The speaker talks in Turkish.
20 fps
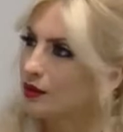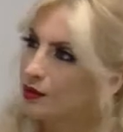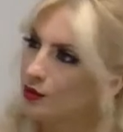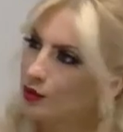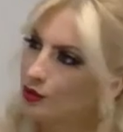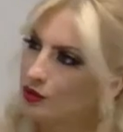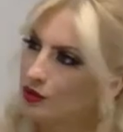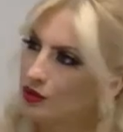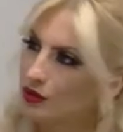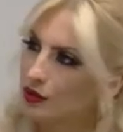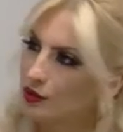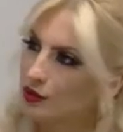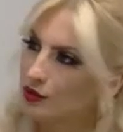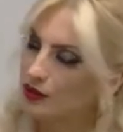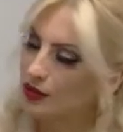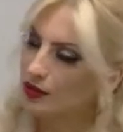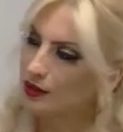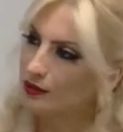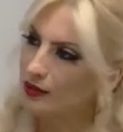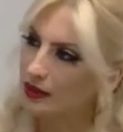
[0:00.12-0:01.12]
Nurcan
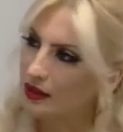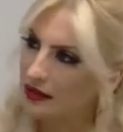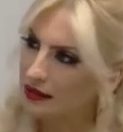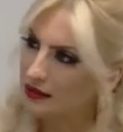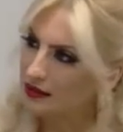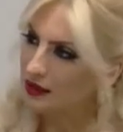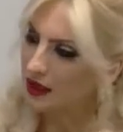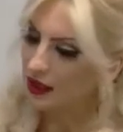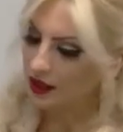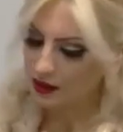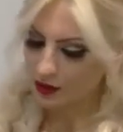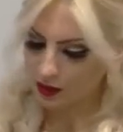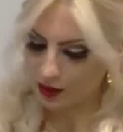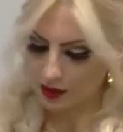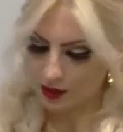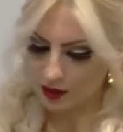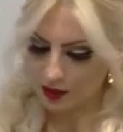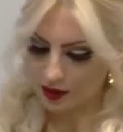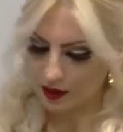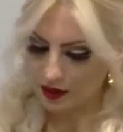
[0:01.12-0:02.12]
Hocam, idrar
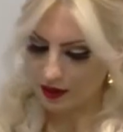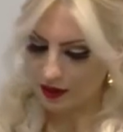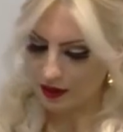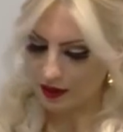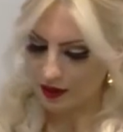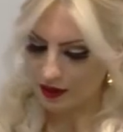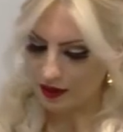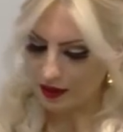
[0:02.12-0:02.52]
yolu e,